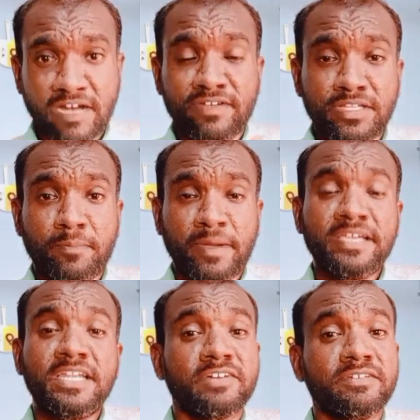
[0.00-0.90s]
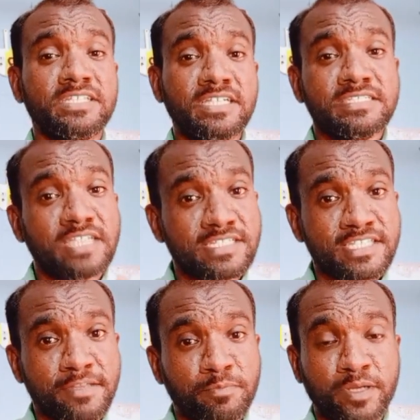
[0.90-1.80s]
அவன் பையனுக்கு வந்துட்டு
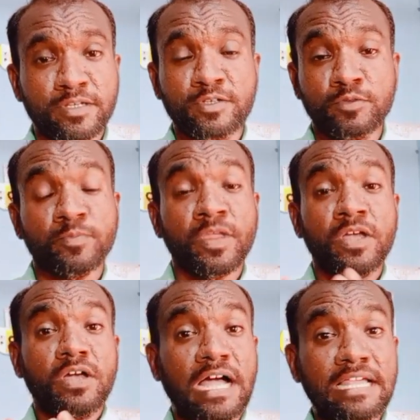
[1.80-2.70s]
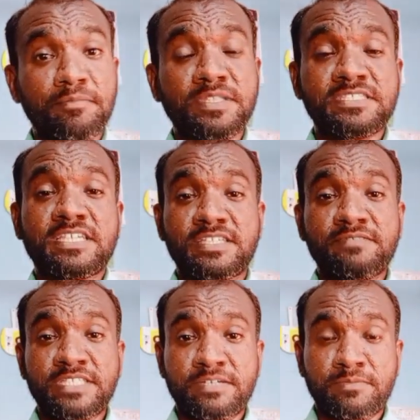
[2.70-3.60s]
சர்ஜரி பண்ணணும் ஐம்பது
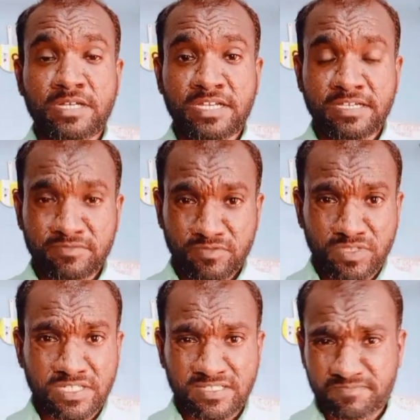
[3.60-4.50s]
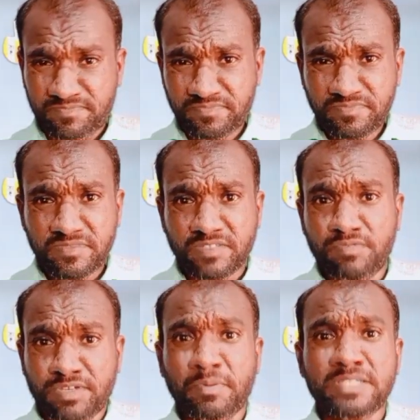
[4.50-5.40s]
சதவீதமான ஒரு
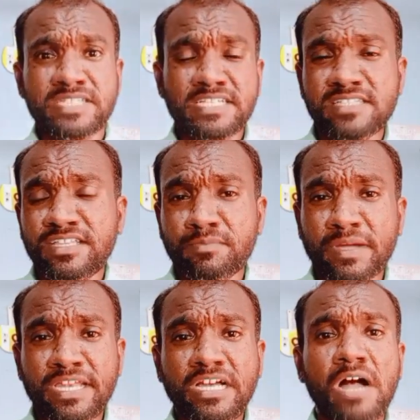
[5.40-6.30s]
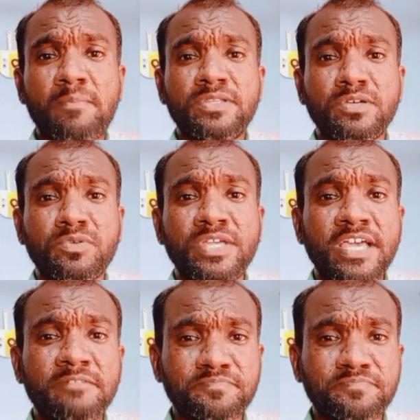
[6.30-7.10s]
ஃபிஃப்டி பர்சன்டேஜ் தான் அந்த பையனை காப்பாற்றக்கூடிய